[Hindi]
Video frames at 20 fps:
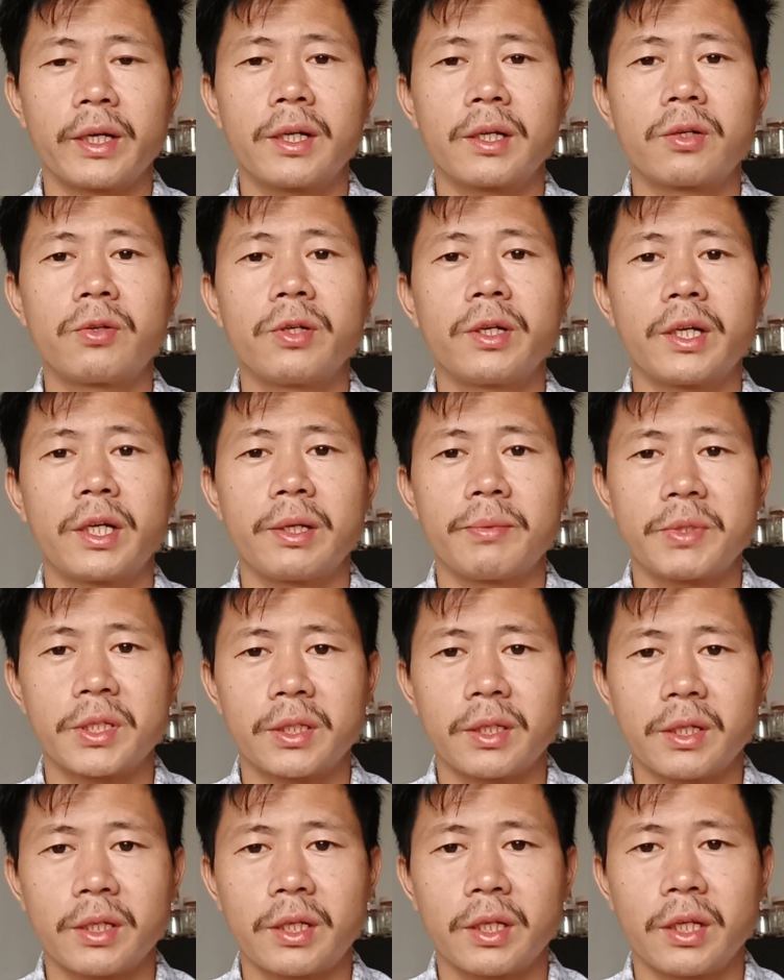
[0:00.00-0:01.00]
अगर कोई
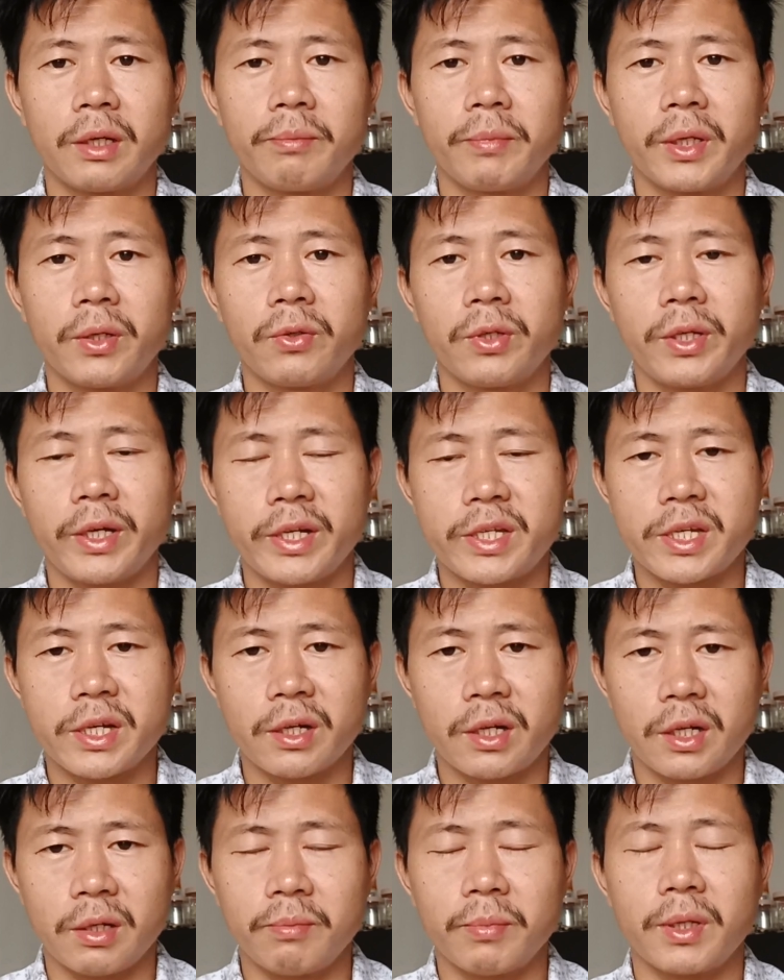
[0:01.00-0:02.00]
करप्शन के खिलाफ में कोई
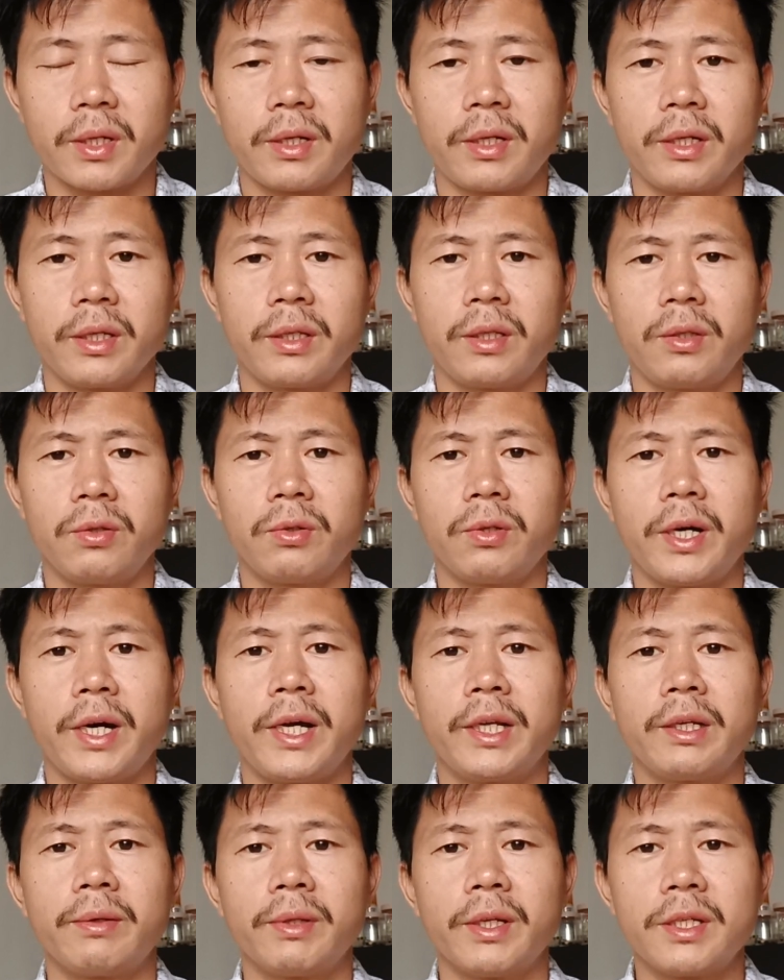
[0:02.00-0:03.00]
अच्छा काम कर रहा है तो
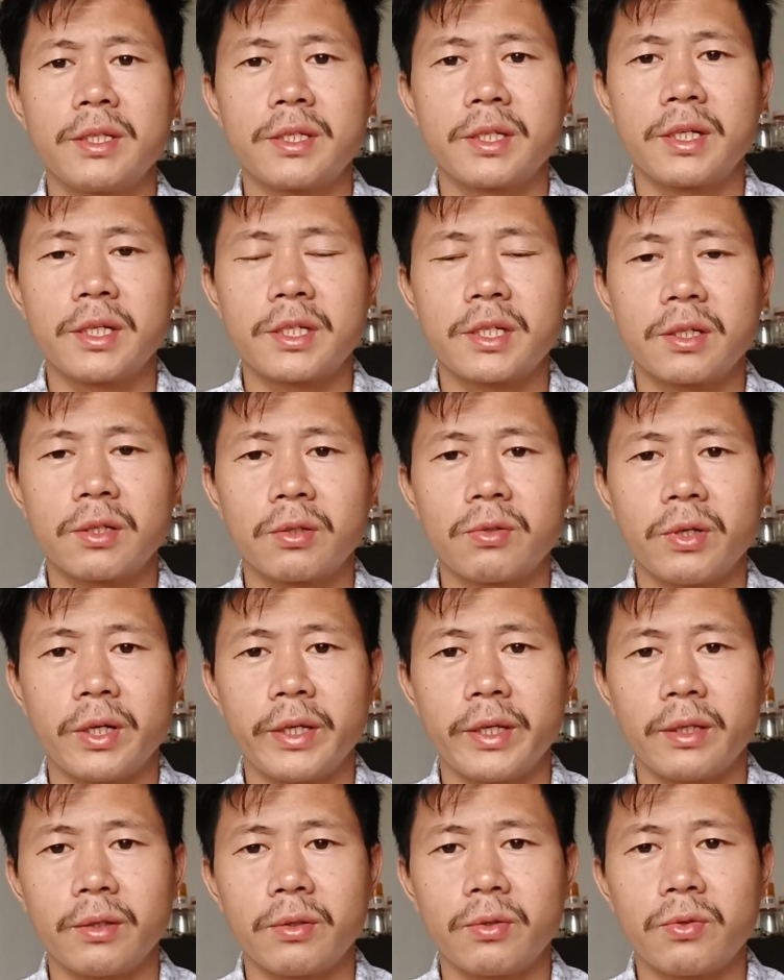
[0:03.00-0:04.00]
आने वाला जनरेशन
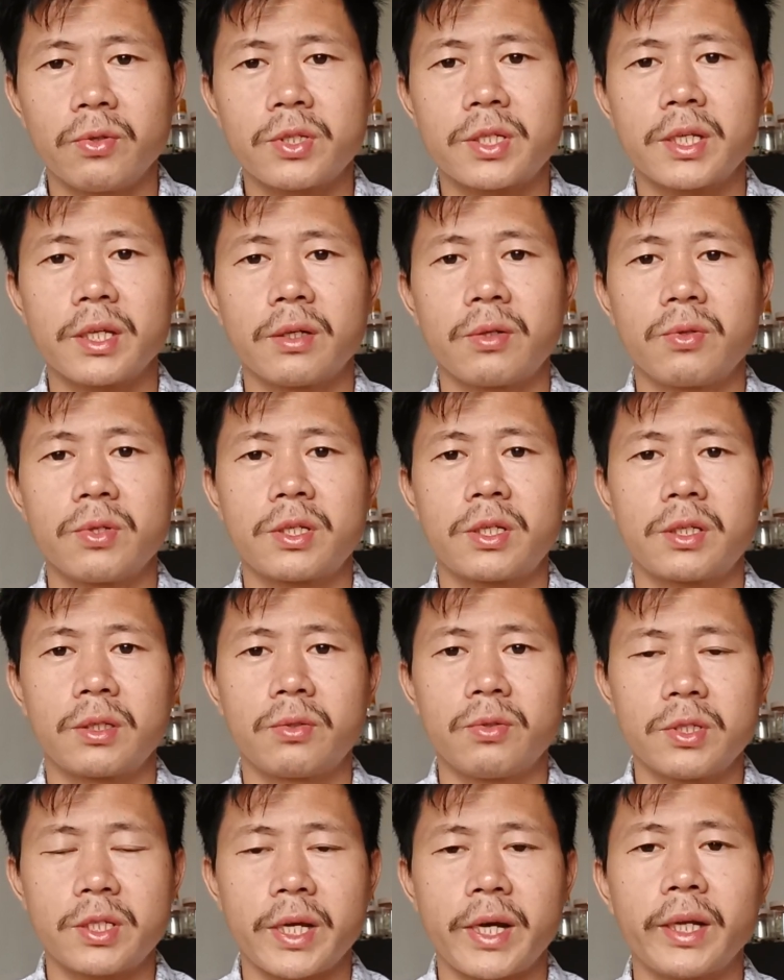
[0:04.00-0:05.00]
को कुछ ना कुछ
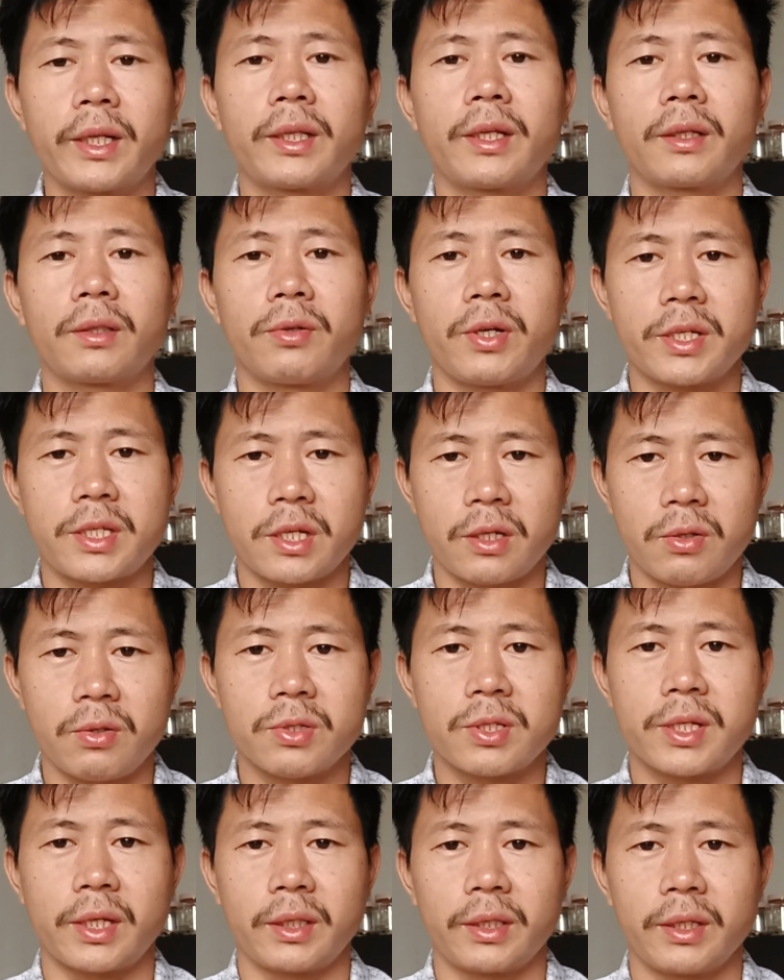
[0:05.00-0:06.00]
कुछ हद तक तो अच्छा
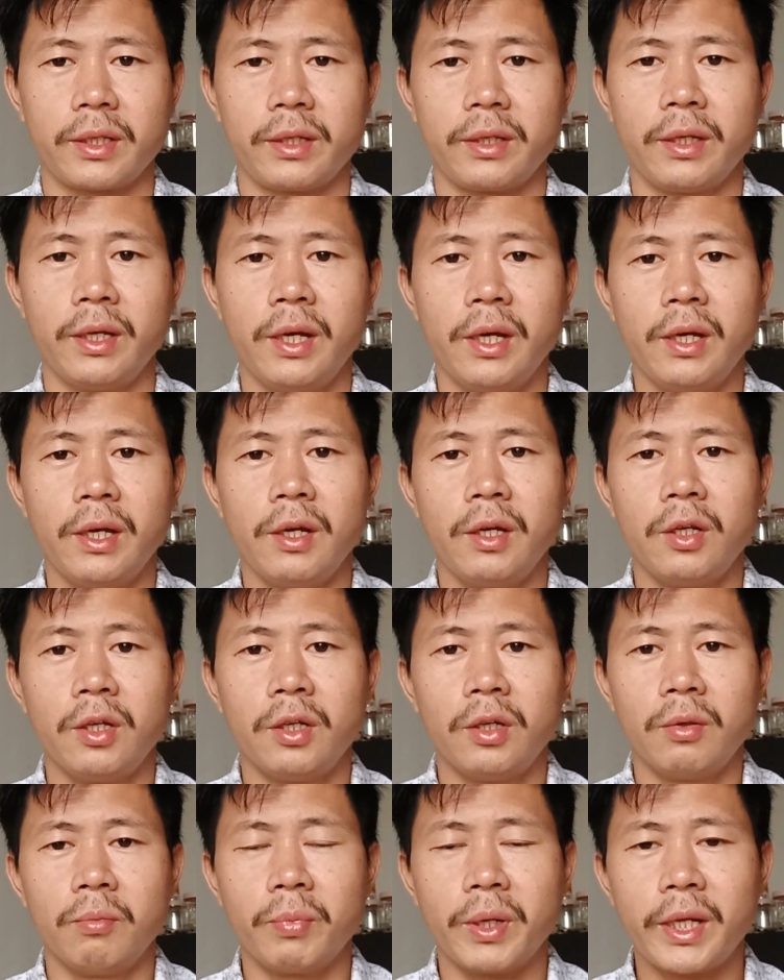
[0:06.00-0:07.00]
हो सकता है
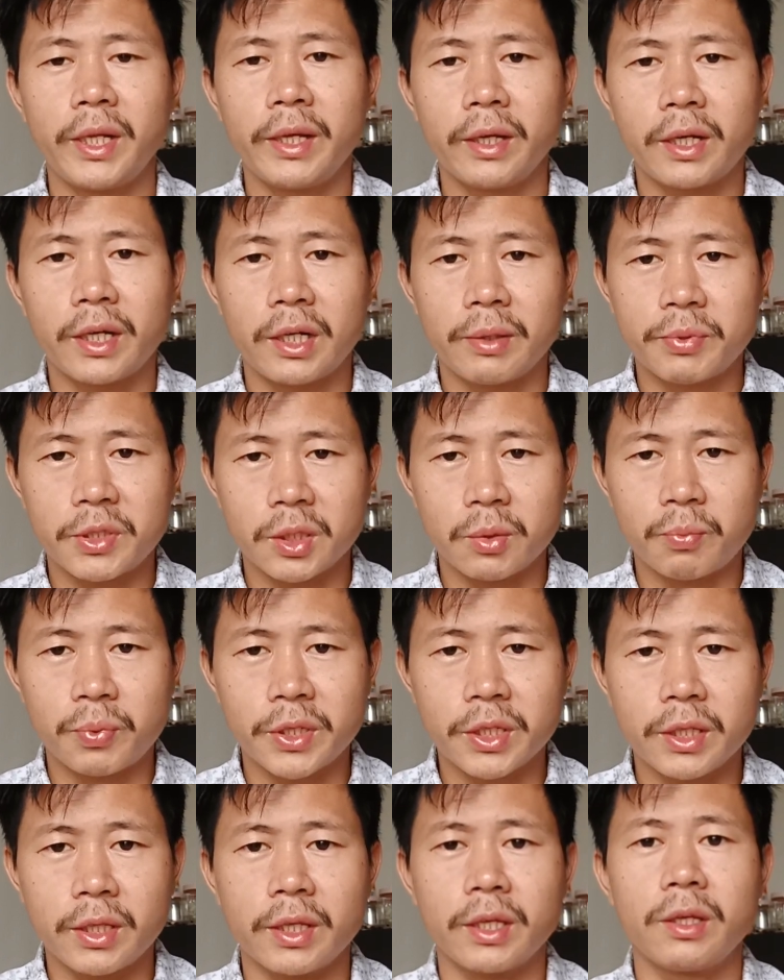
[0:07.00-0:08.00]
भले करप्शन
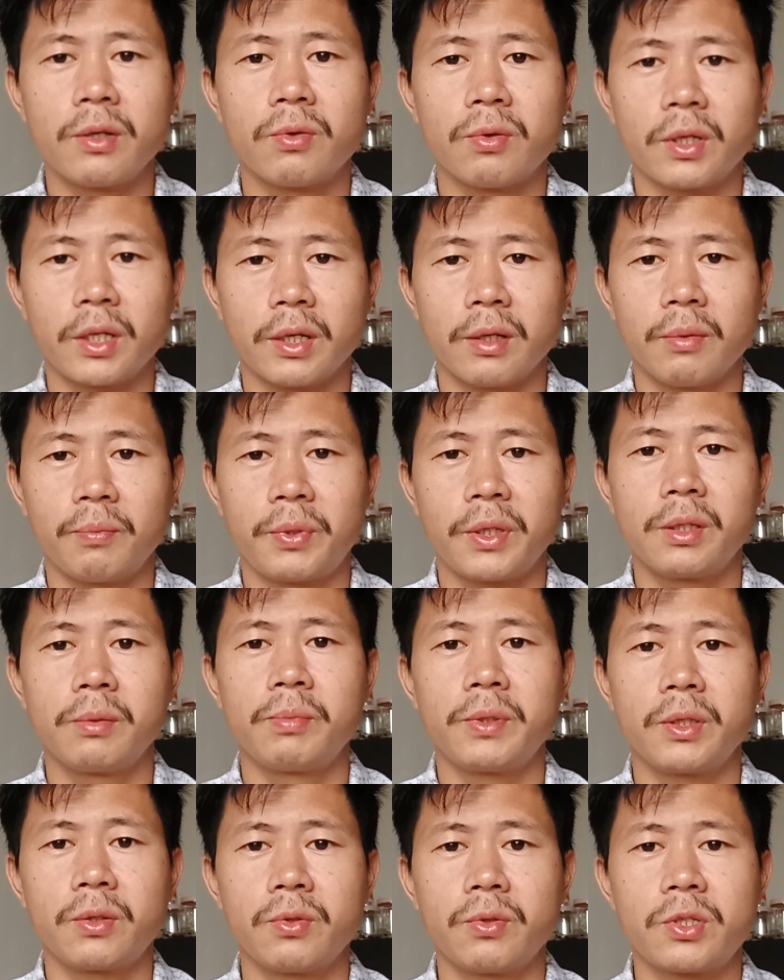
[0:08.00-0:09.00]
फ्री नहीं होगा
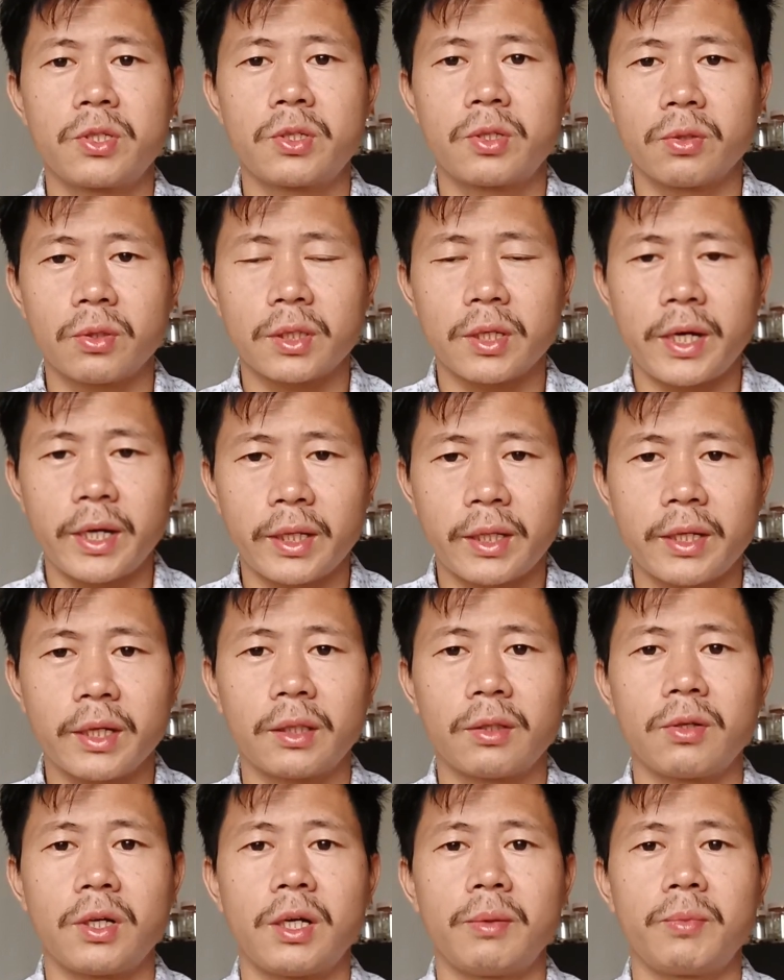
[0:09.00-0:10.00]
फिर भी कुछ तो हद
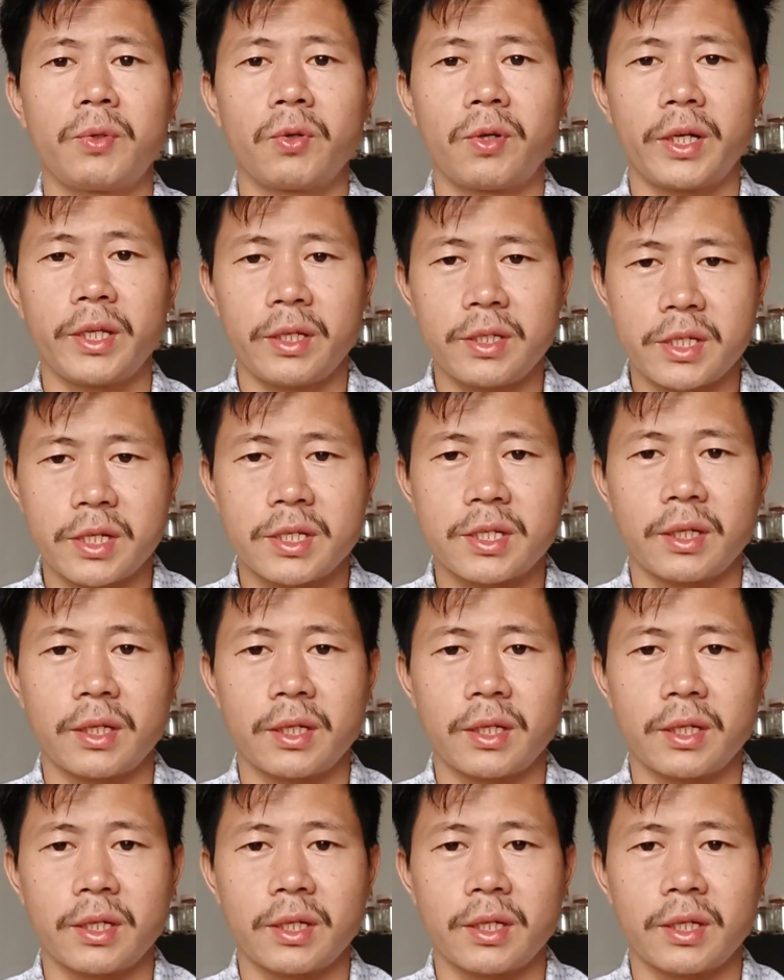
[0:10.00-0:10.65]
तक तो हम रुकाया